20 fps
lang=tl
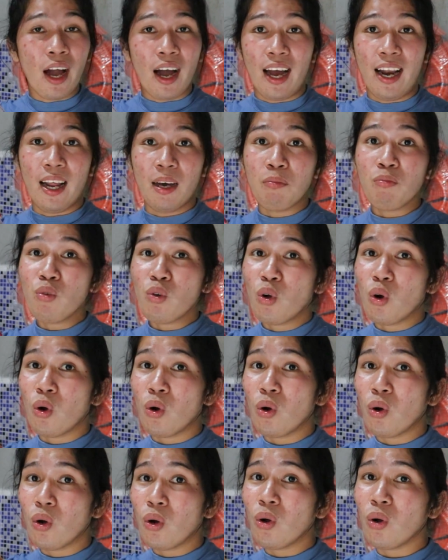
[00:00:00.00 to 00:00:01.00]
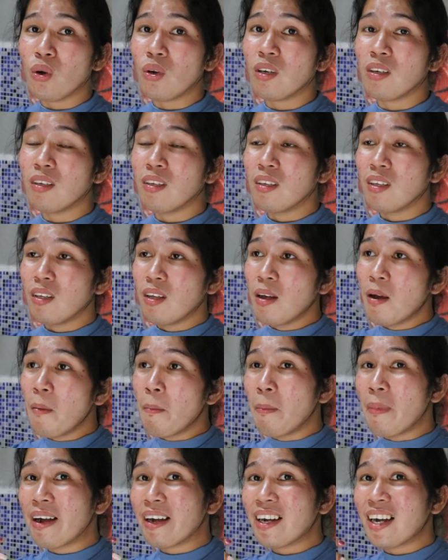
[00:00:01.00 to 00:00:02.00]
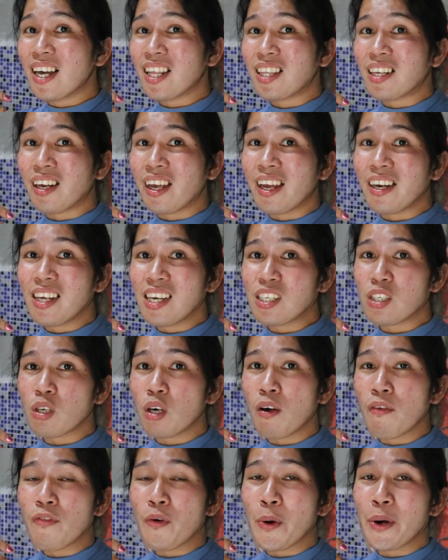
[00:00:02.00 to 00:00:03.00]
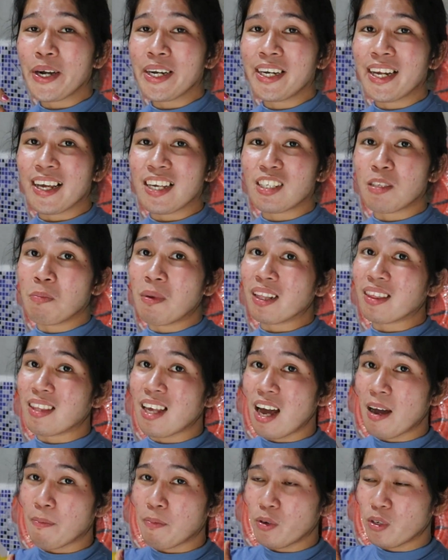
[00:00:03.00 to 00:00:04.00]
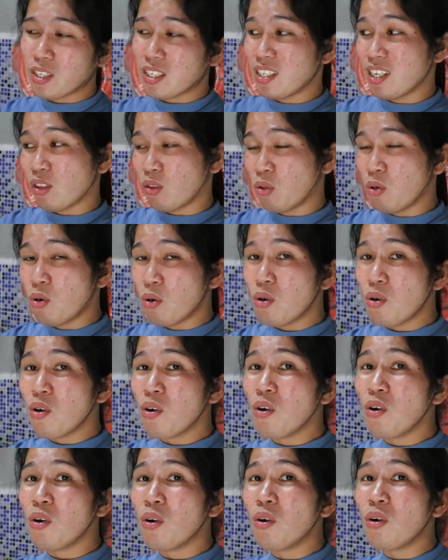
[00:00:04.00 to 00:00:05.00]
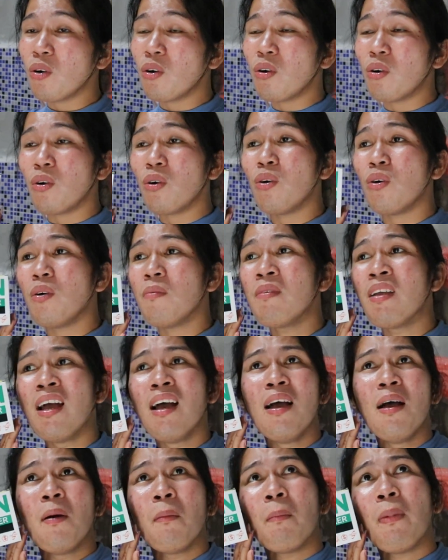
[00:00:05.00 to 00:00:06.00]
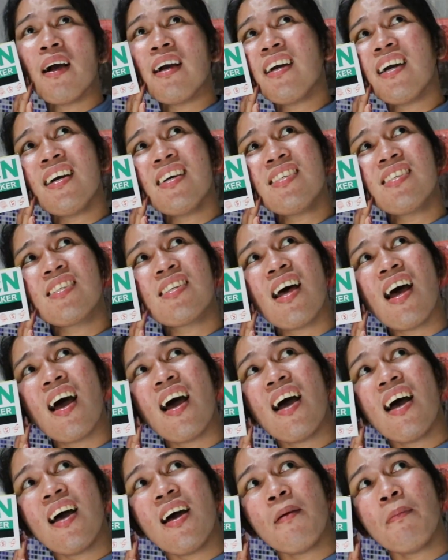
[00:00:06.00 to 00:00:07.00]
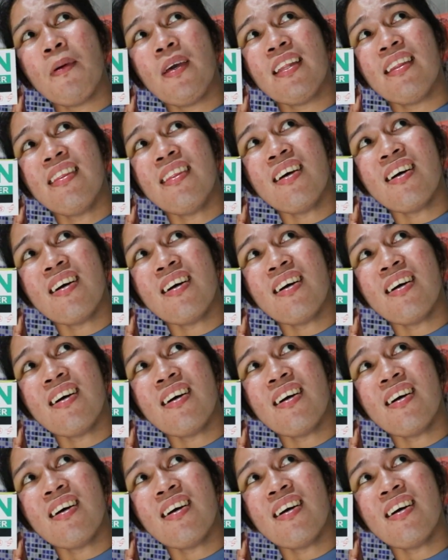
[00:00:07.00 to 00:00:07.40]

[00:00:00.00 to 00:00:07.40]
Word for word: Alam ko mga 3 days or 4 days matapos na to Pagkasapit